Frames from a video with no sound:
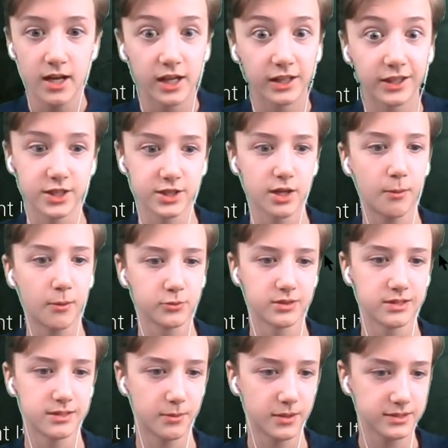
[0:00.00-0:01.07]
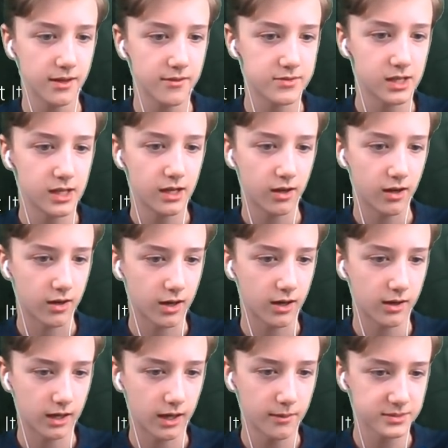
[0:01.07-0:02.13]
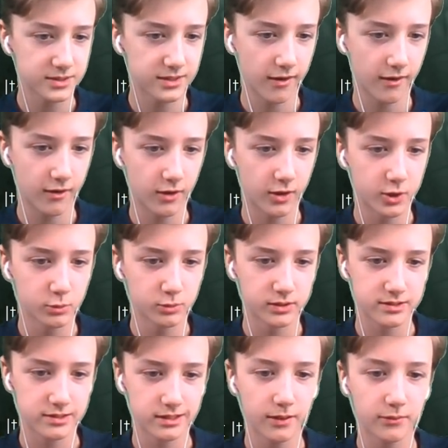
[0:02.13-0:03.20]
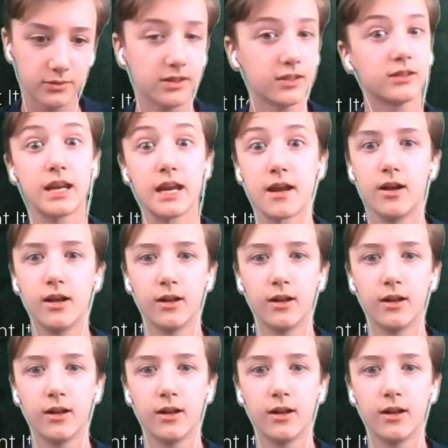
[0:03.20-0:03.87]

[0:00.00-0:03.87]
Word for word: И даже на паузу, если поставить, э, хамстер э, uses left 3.